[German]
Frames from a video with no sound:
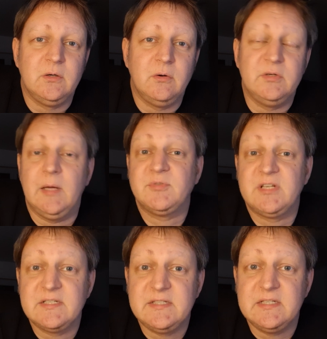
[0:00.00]
Und Darmstadt
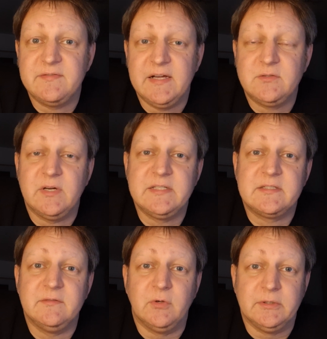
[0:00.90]
hat das Ding 2 zu 1
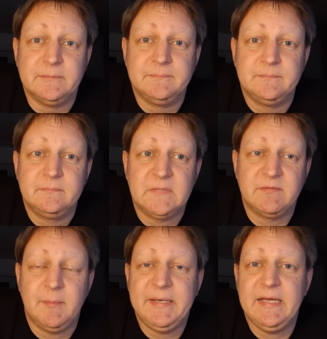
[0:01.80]
gewonnen.
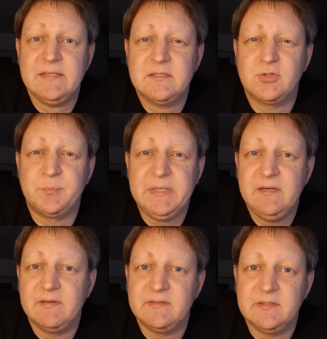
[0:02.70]
Das war mein erstes
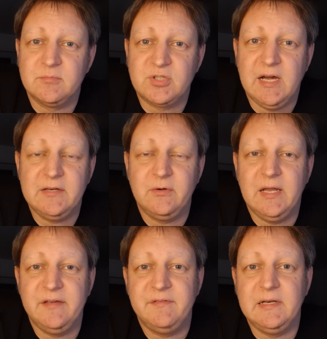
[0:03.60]
Spiel, was ich im Stadion
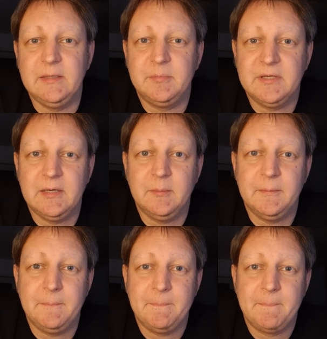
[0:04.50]
live erlebt habe.